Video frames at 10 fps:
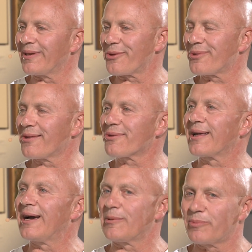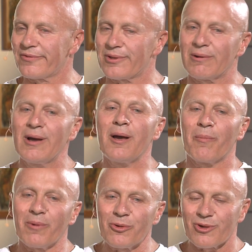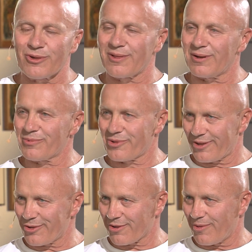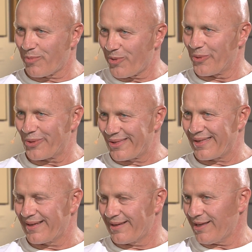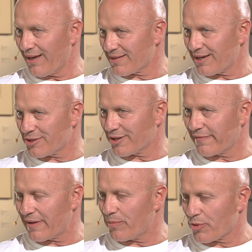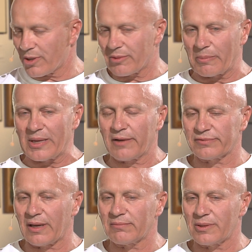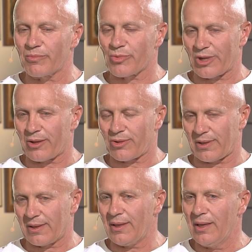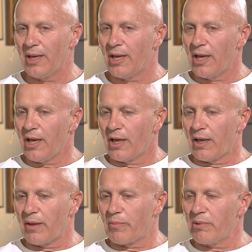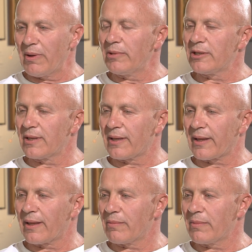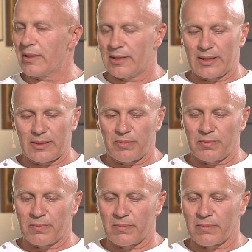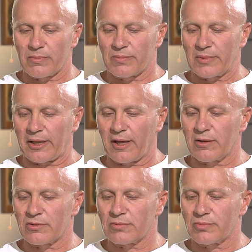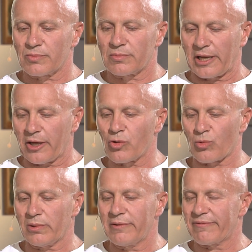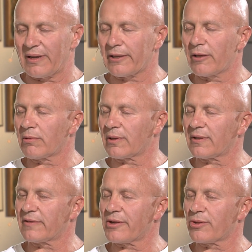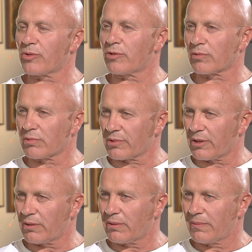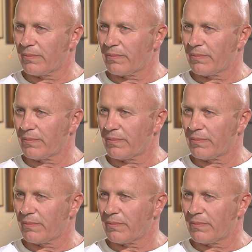mnie na ścieżkę, ale powiedział, możesz tą ścieżką pójść. I ja zaryzykowałem, poszedłem. Ja w tamtym czasie y, byłem liderem takiego, takiej sztuki walki, która nazywa się Jeet Kune Do.